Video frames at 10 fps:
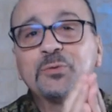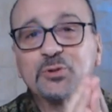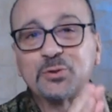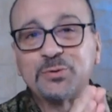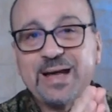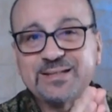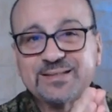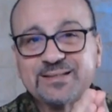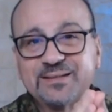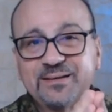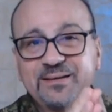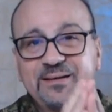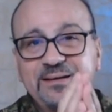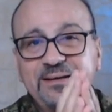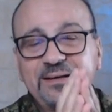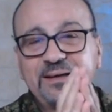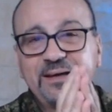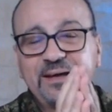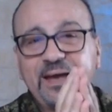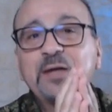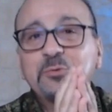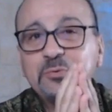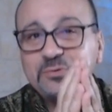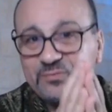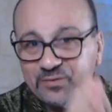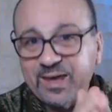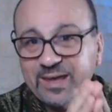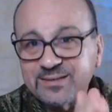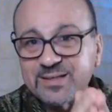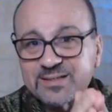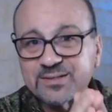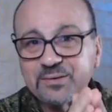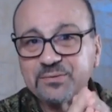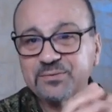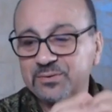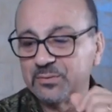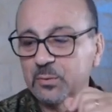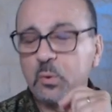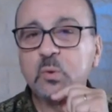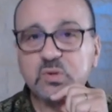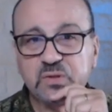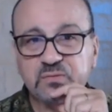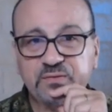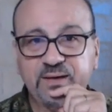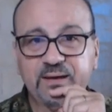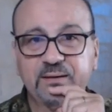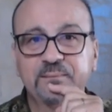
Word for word: de Jonas est une vraie descente aux enfers.